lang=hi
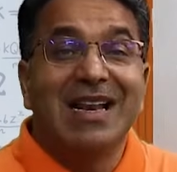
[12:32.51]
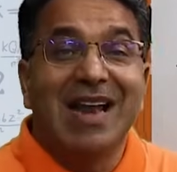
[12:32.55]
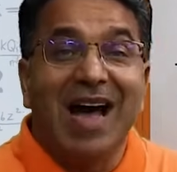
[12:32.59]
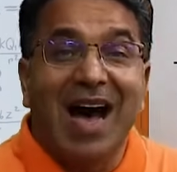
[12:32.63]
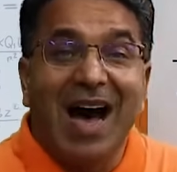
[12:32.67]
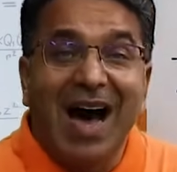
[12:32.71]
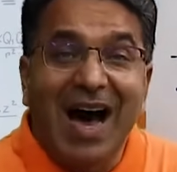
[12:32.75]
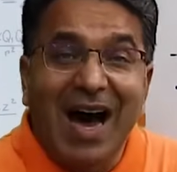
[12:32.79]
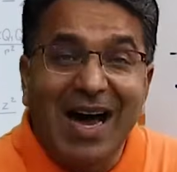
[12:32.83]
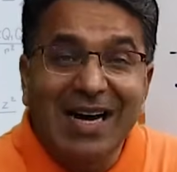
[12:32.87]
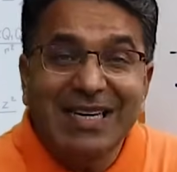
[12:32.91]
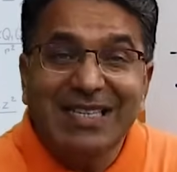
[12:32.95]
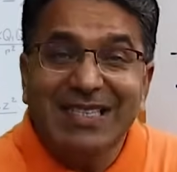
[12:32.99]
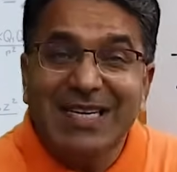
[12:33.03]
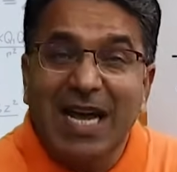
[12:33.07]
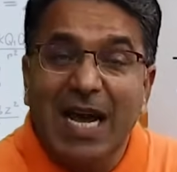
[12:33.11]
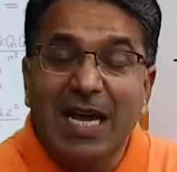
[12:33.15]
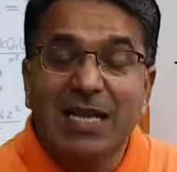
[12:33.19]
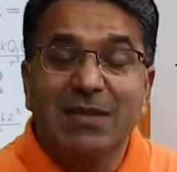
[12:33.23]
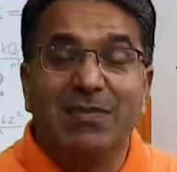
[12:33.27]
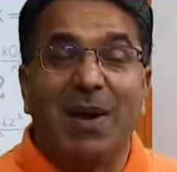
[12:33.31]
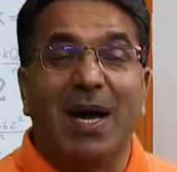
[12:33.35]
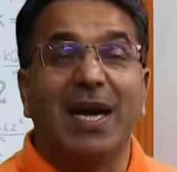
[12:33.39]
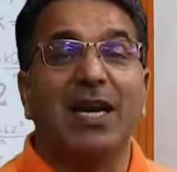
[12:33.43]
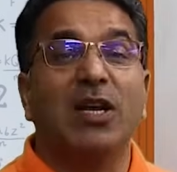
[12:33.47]
लार्ज
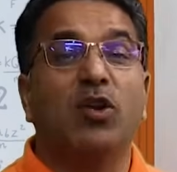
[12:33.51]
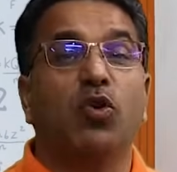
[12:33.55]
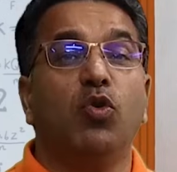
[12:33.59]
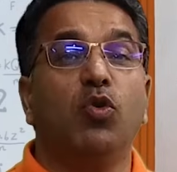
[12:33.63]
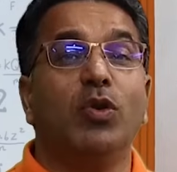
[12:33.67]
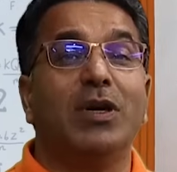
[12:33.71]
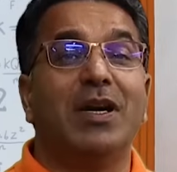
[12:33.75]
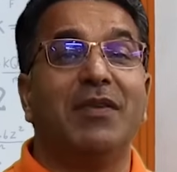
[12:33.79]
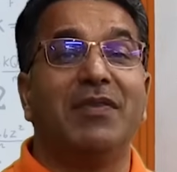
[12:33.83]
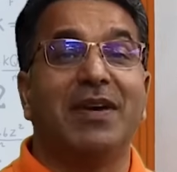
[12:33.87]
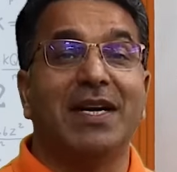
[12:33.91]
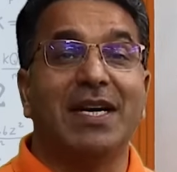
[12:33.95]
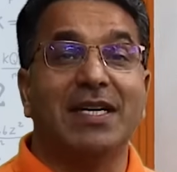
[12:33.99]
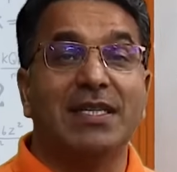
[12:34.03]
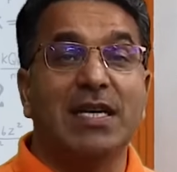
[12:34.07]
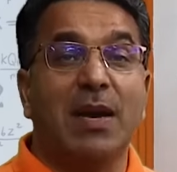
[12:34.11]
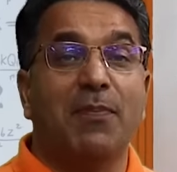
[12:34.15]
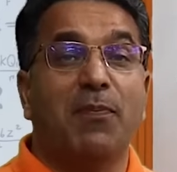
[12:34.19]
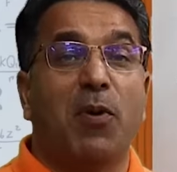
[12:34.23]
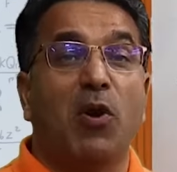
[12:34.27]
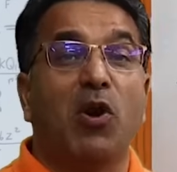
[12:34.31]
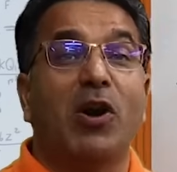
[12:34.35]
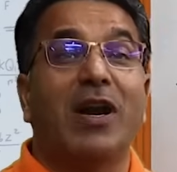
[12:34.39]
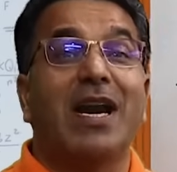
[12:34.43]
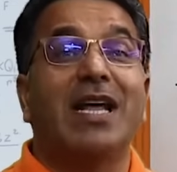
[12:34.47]
साइज मालिक्यूल की वजह
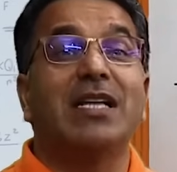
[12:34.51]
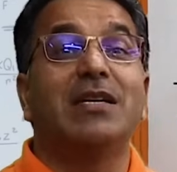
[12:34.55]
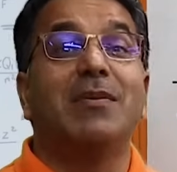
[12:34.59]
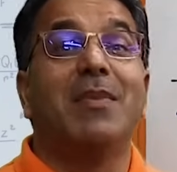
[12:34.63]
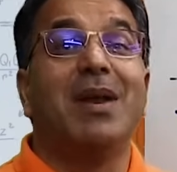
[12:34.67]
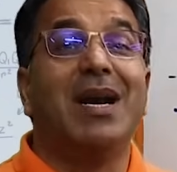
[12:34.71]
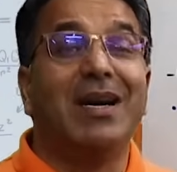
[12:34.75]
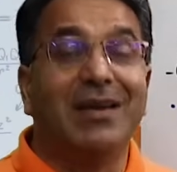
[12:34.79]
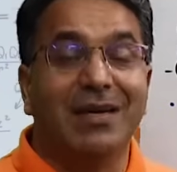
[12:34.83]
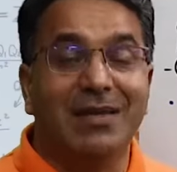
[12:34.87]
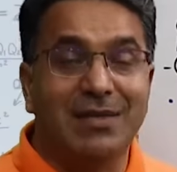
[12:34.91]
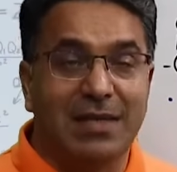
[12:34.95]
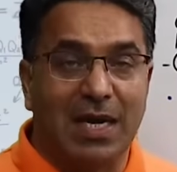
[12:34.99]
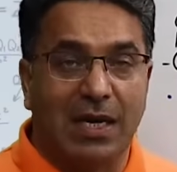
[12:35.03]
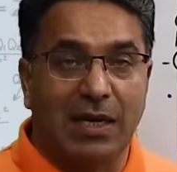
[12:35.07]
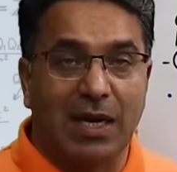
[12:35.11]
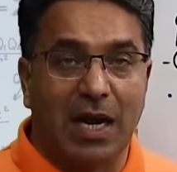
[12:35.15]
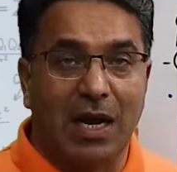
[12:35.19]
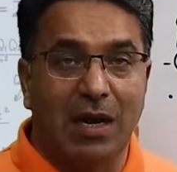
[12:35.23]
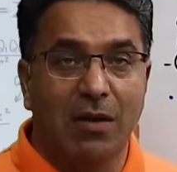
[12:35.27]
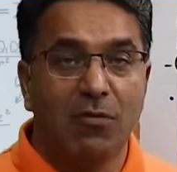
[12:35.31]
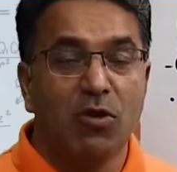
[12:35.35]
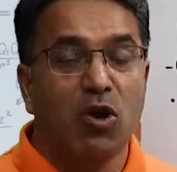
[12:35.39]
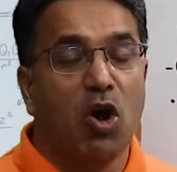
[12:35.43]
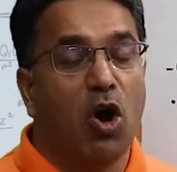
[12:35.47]
से पोलराइजेबिलिटी
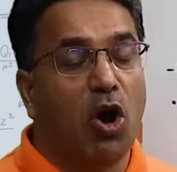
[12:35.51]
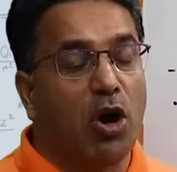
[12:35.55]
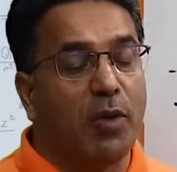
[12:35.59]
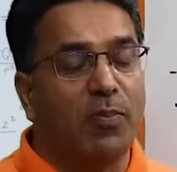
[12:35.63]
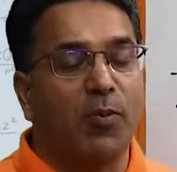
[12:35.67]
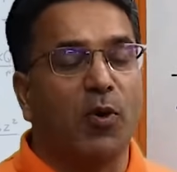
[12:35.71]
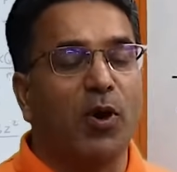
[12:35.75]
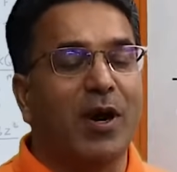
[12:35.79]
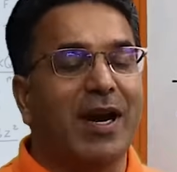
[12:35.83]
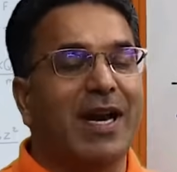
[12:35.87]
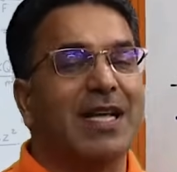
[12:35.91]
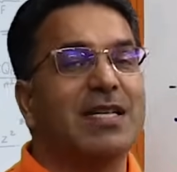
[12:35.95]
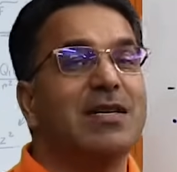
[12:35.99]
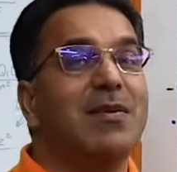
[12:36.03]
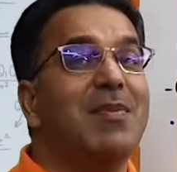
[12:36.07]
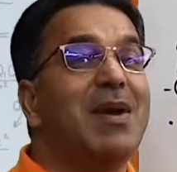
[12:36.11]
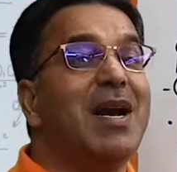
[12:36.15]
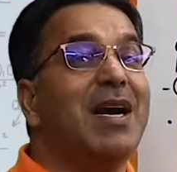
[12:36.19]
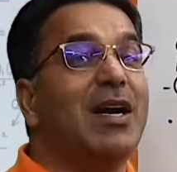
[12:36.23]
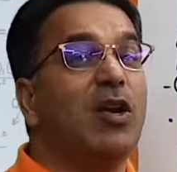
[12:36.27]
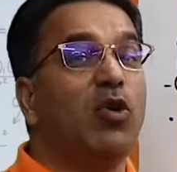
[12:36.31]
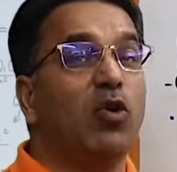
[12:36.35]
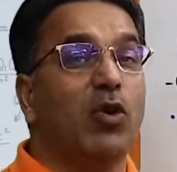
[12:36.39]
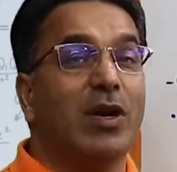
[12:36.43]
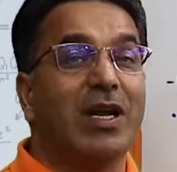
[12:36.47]
ज्यादा है और
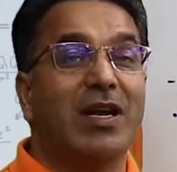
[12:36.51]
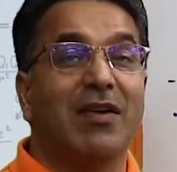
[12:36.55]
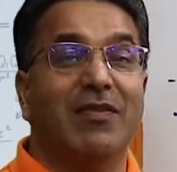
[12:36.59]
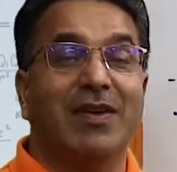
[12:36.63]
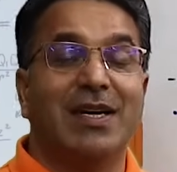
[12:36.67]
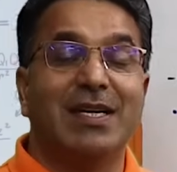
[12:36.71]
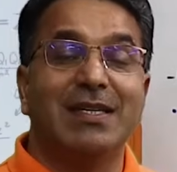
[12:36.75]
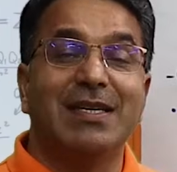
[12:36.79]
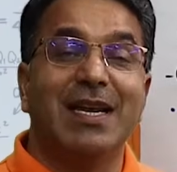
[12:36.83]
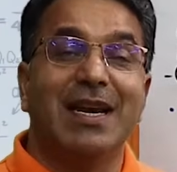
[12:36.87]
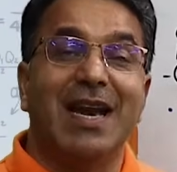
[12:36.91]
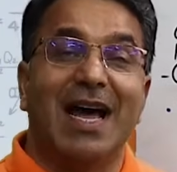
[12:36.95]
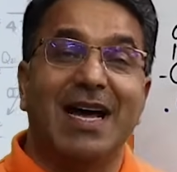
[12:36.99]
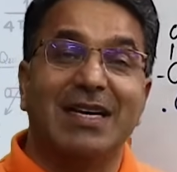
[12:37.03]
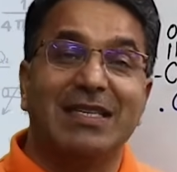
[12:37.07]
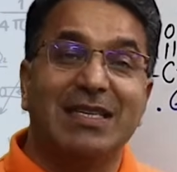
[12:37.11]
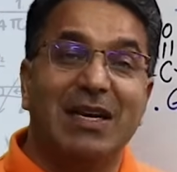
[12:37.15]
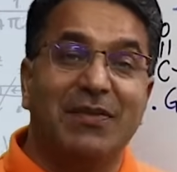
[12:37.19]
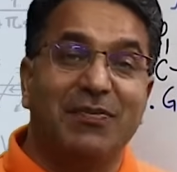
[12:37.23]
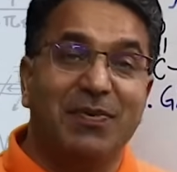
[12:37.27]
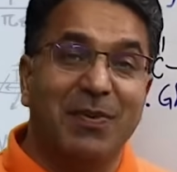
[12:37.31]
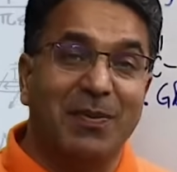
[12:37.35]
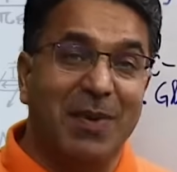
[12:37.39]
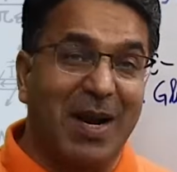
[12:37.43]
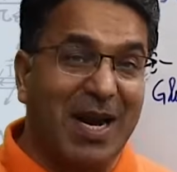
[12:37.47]
पोलराइजेबिलिटी होने की वजह से ना
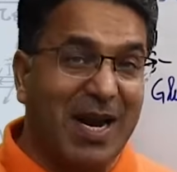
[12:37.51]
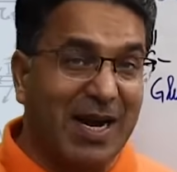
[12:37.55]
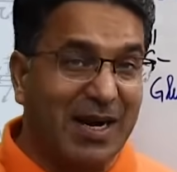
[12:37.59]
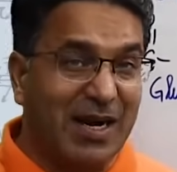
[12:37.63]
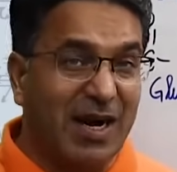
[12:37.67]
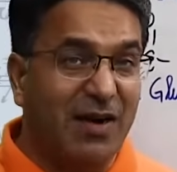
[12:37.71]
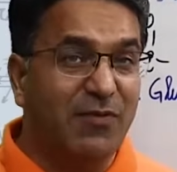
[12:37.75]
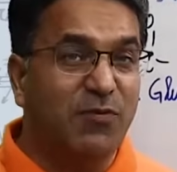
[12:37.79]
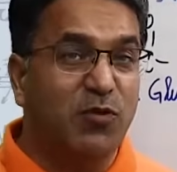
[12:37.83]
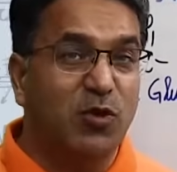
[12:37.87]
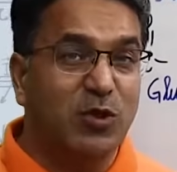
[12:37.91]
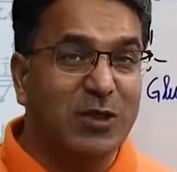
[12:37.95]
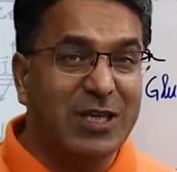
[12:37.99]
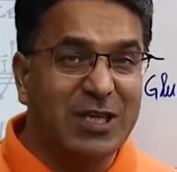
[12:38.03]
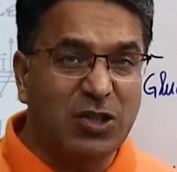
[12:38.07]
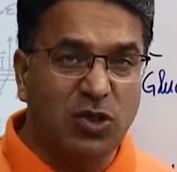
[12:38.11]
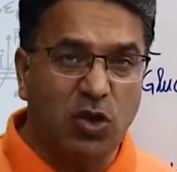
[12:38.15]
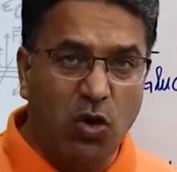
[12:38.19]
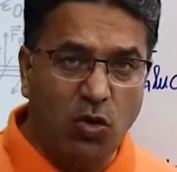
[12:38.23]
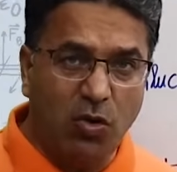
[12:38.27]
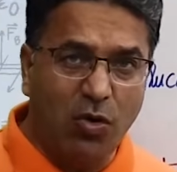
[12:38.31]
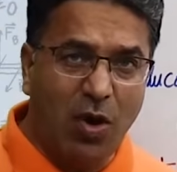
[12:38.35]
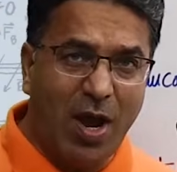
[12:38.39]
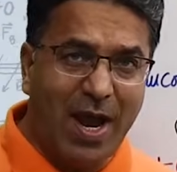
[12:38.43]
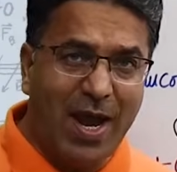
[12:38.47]
सिर्फ इनमें लंडन फोर्सेस
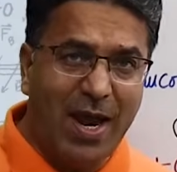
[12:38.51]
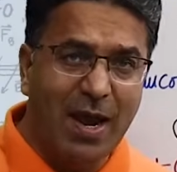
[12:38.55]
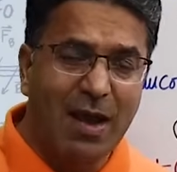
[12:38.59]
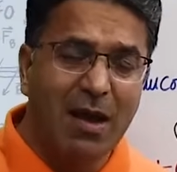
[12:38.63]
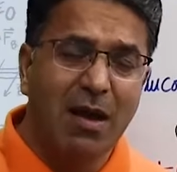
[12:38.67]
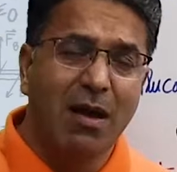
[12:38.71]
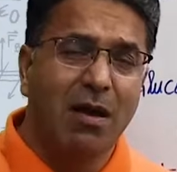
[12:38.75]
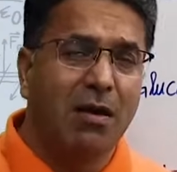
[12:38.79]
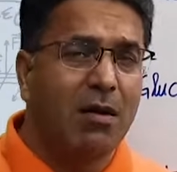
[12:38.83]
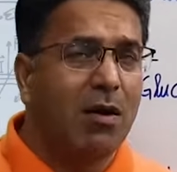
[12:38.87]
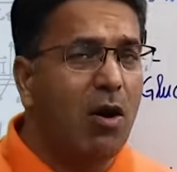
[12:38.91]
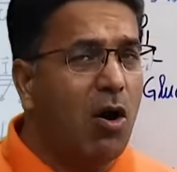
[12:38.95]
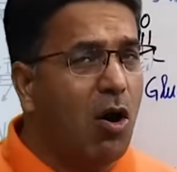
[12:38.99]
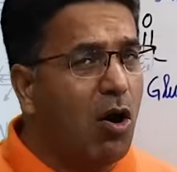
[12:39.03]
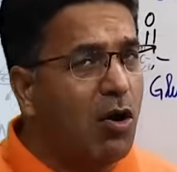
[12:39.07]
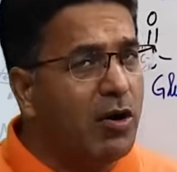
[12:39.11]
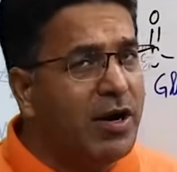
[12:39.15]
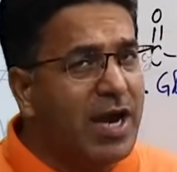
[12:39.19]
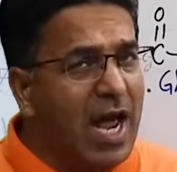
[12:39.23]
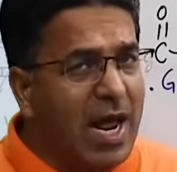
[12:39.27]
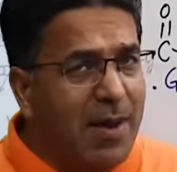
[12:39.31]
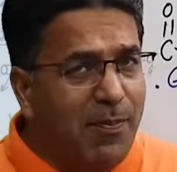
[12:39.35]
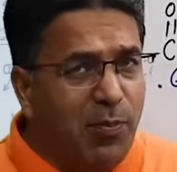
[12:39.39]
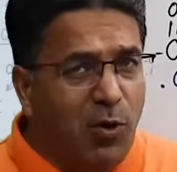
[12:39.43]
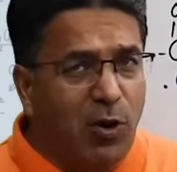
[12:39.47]
स्ट्रॉन्ग है
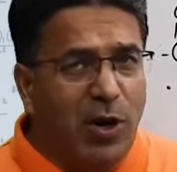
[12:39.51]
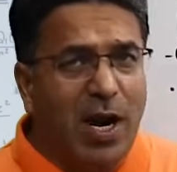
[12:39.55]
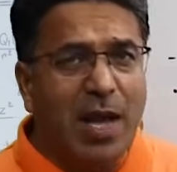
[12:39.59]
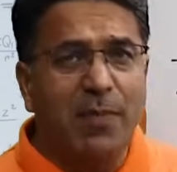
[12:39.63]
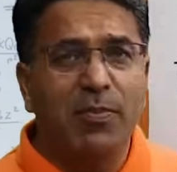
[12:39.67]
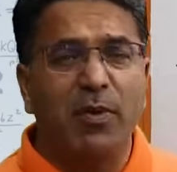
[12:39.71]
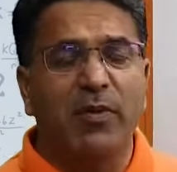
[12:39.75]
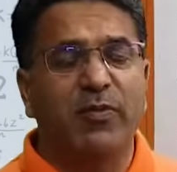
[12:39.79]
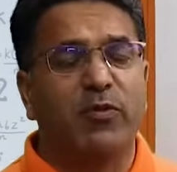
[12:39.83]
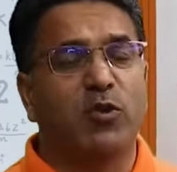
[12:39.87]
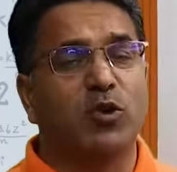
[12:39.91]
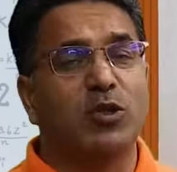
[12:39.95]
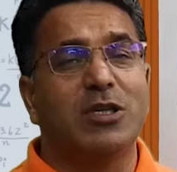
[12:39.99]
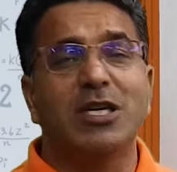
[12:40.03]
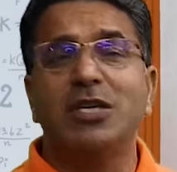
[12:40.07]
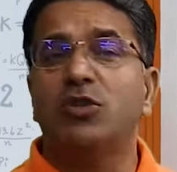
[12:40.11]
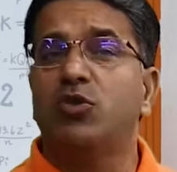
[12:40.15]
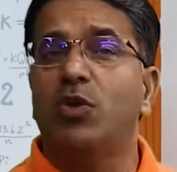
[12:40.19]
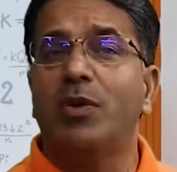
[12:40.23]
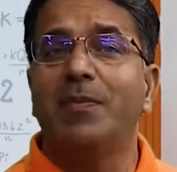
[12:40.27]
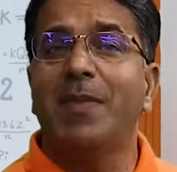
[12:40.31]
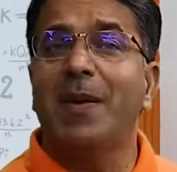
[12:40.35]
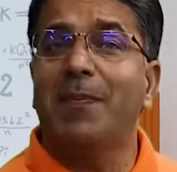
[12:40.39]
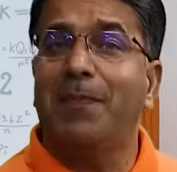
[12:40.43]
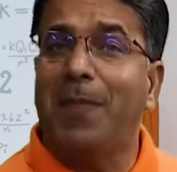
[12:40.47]
और डायपोल डायपोल
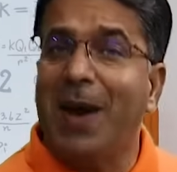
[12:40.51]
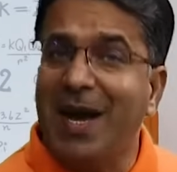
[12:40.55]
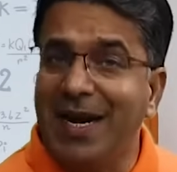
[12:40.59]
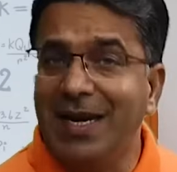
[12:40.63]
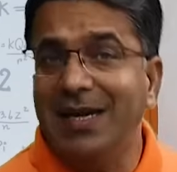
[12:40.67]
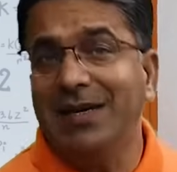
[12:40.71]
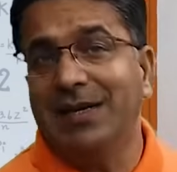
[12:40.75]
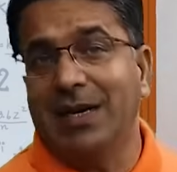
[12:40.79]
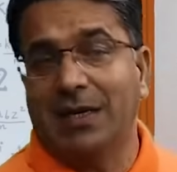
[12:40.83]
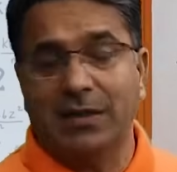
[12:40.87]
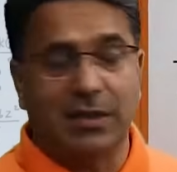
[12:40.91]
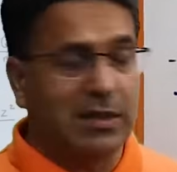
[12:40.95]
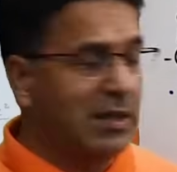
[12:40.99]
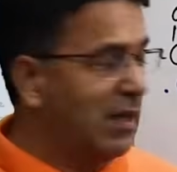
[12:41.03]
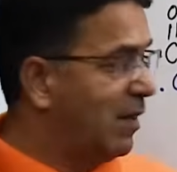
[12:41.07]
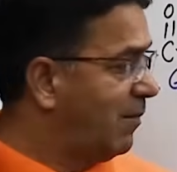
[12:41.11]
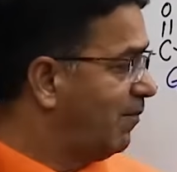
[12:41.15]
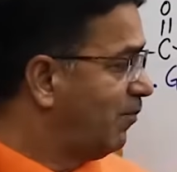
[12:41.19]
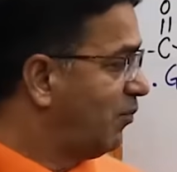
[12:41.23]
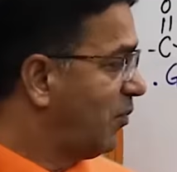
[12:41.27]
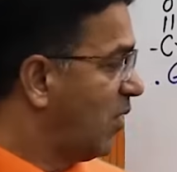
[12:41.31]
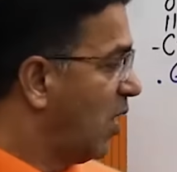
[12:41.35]
फोर्सेस तो इनमें पाई जाती है